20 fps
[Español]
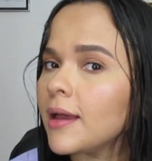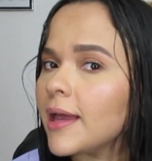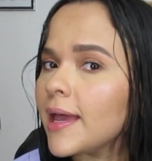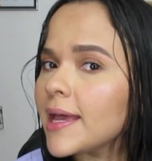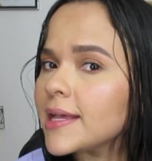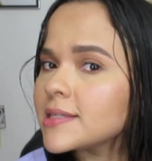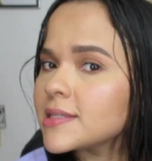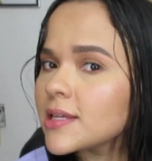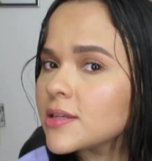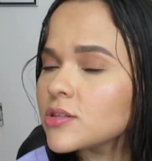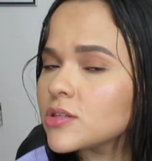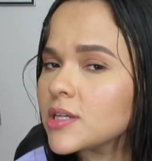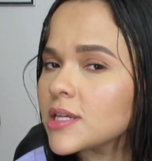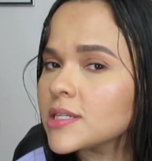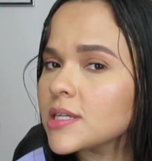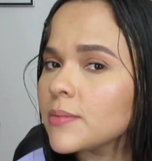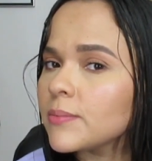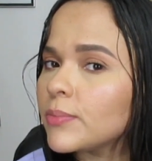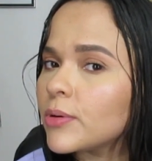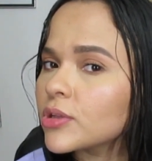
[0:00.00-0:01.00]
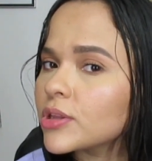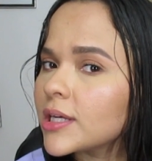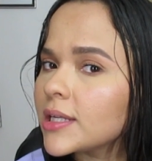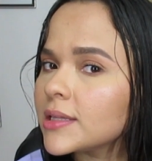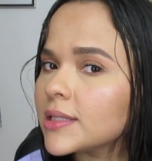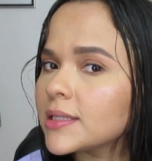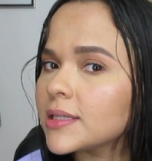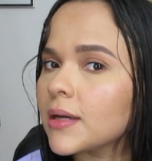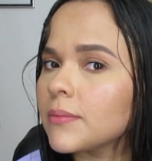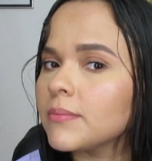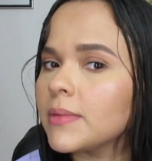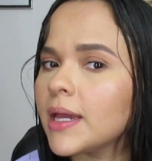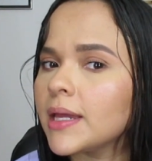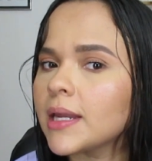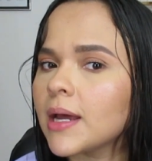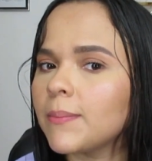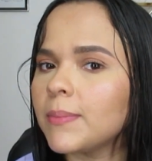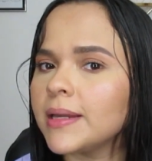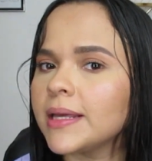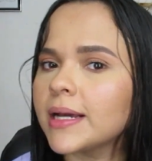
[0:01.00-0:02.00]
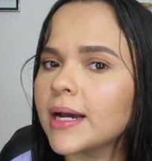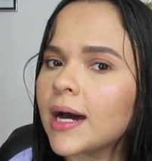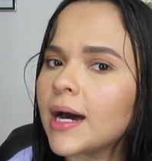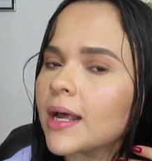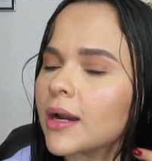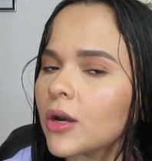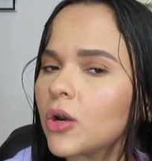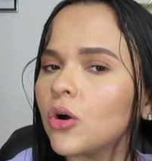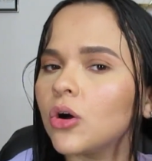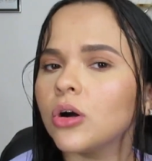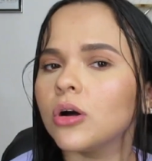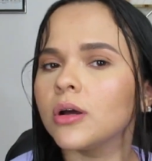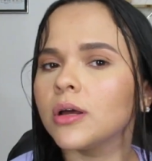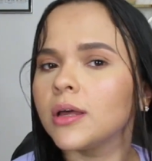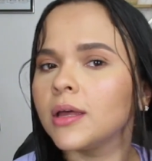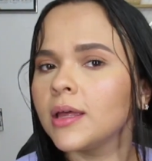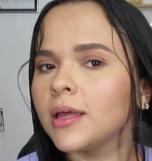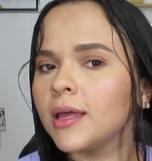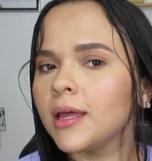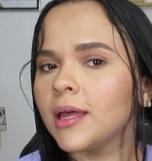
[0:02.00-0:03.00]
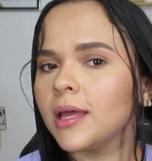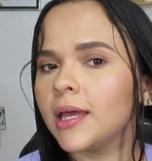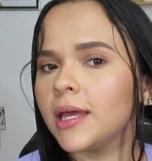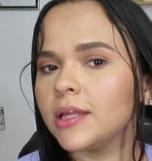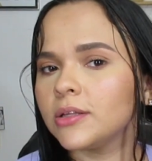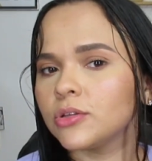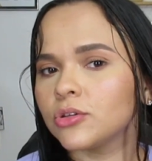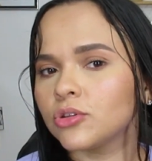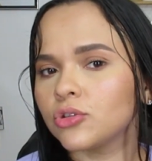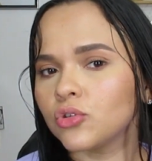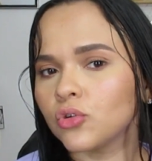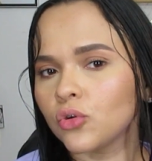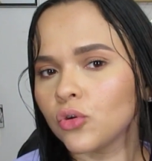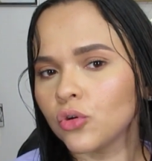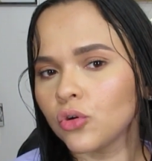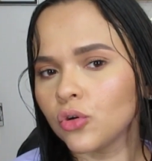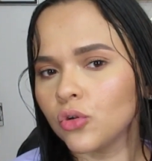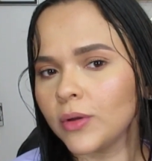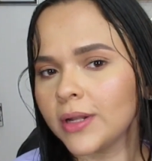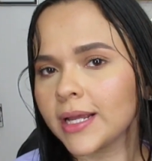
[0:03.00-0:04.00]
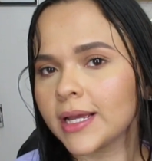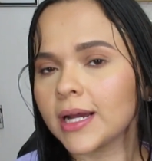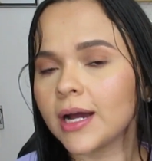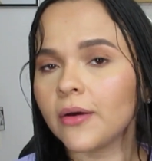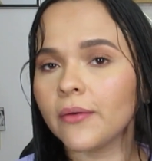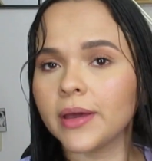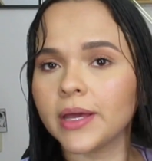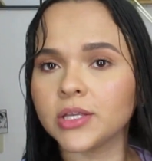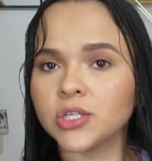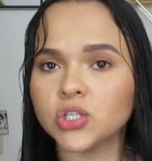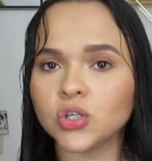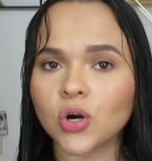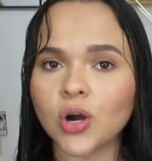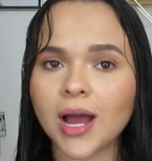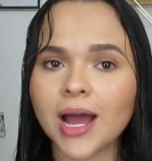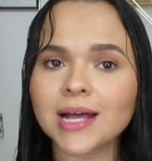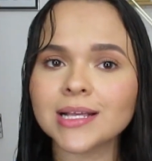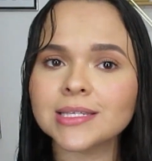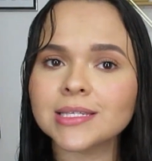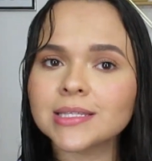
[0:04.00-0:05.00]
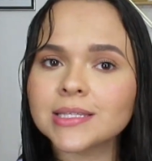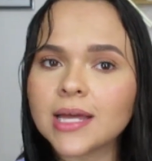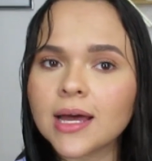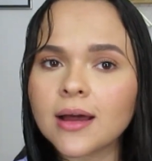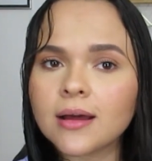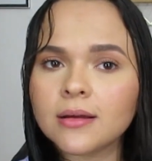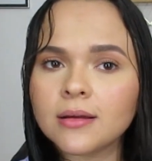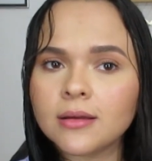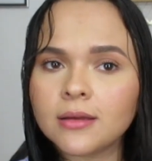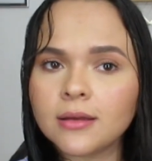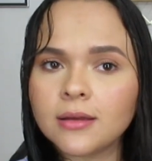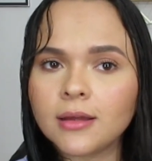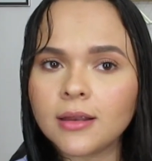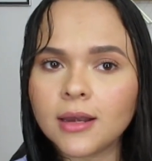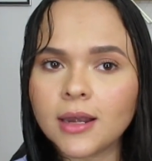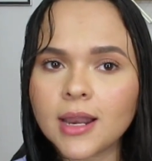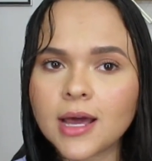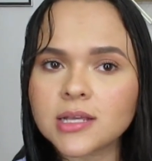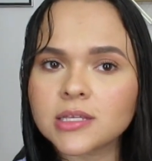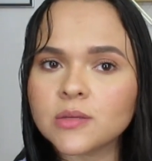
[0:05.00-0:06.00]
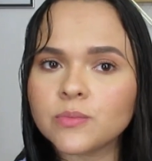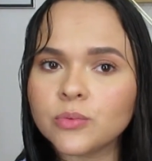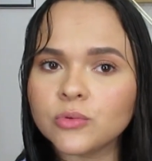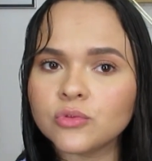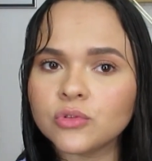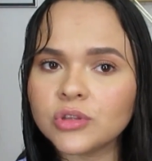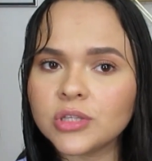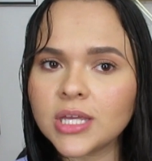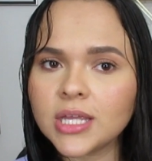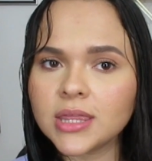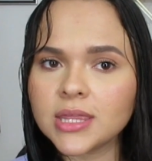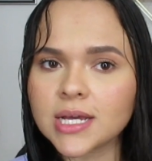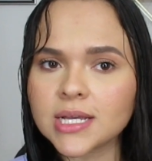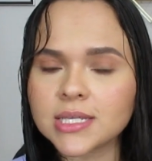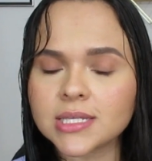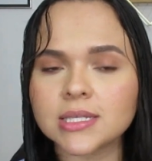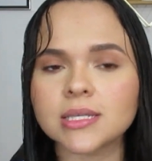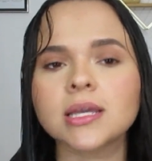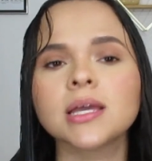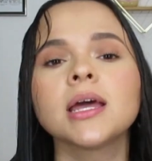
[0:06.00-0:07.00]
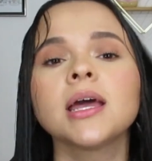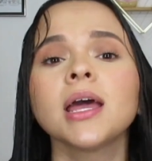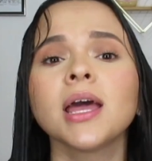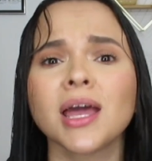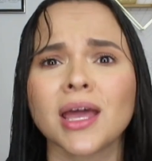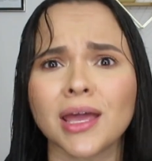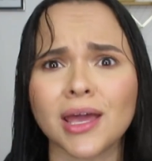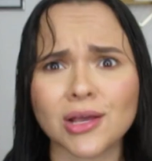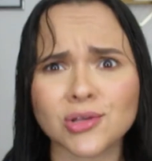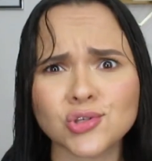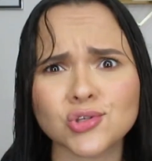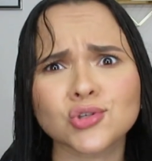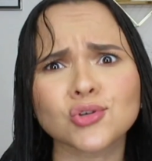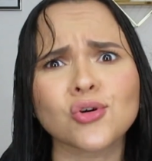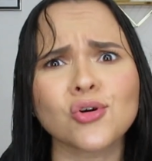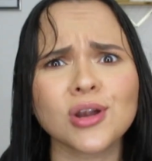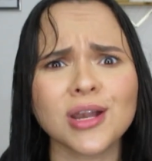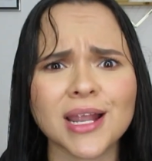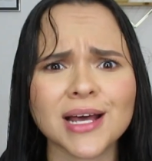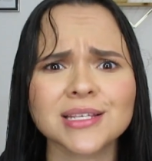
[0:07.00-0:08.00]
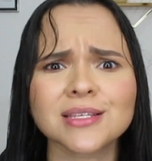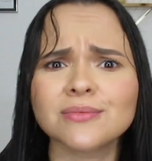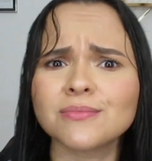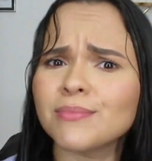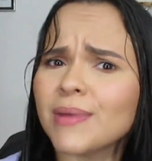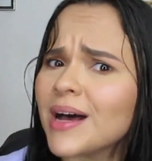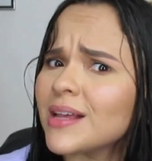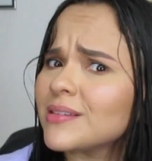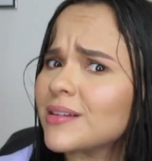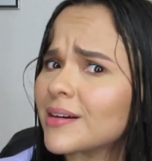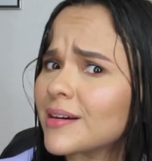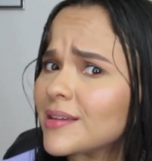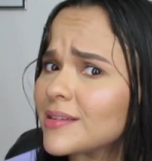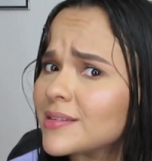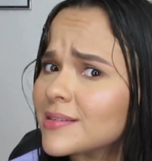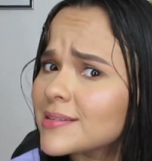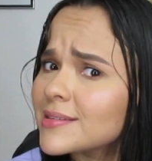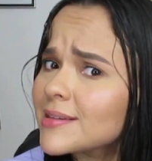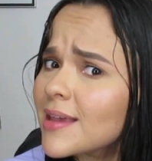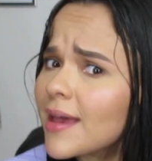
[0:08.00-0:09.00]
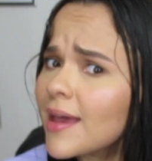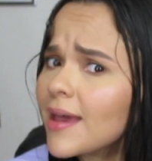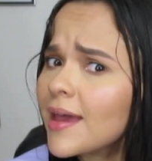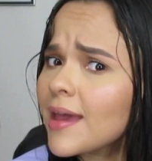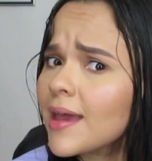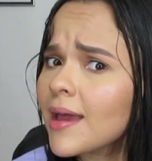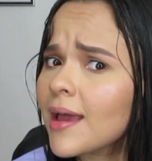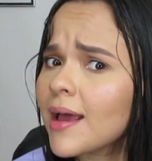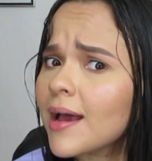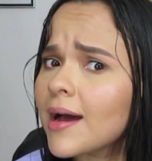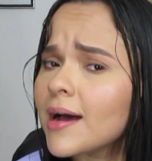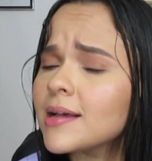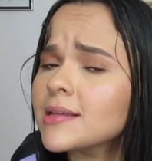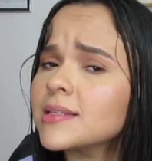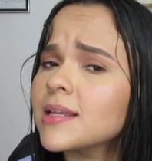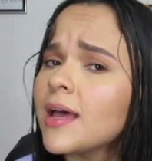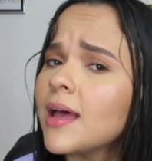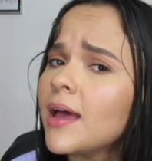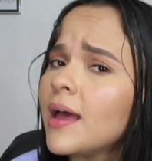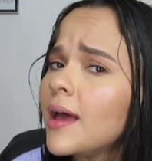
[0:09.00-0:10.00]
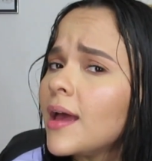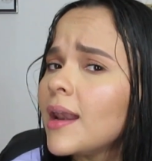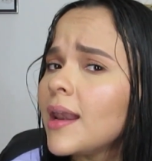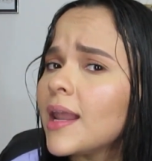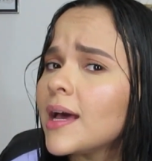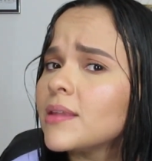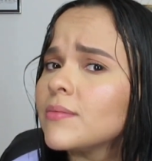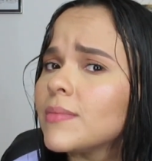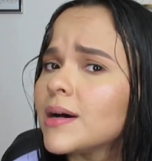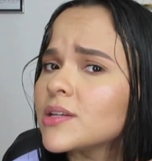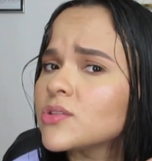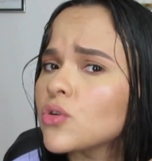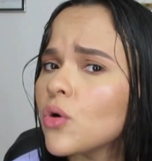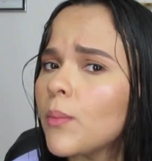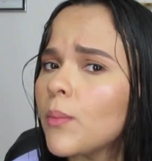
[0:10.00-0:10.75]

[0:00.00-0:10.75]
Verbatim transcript: ese sí es importante también aplicarlo en todo el cabello hasta las puntitas, que son las más resecas, las más